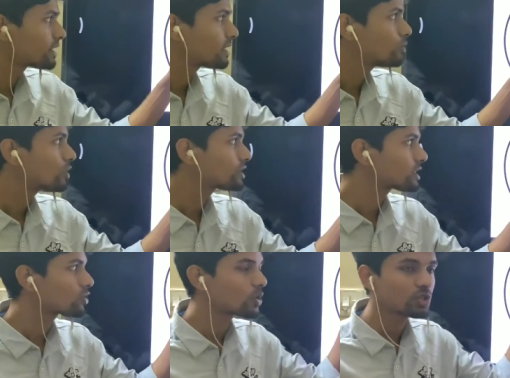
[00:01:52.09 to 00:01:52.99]
দিগু
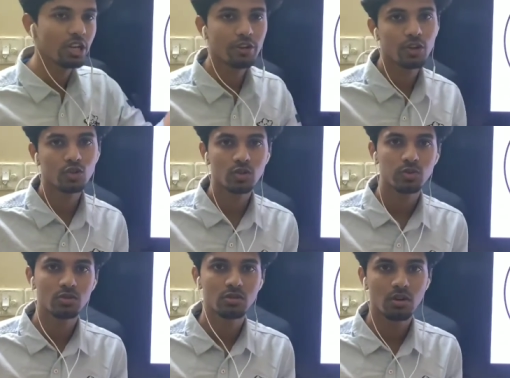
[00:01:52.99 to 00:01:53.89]
হচ্ছে কর্মধারয়ের
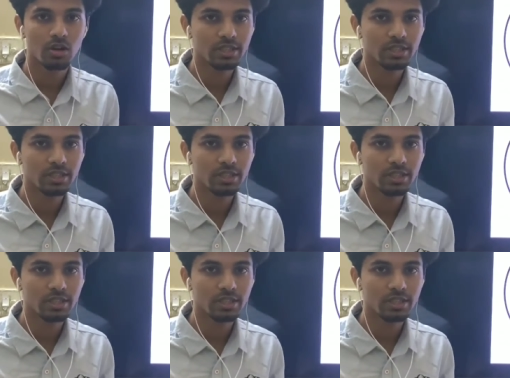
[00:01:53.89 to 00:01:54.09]
অন্তর্ভুক্ত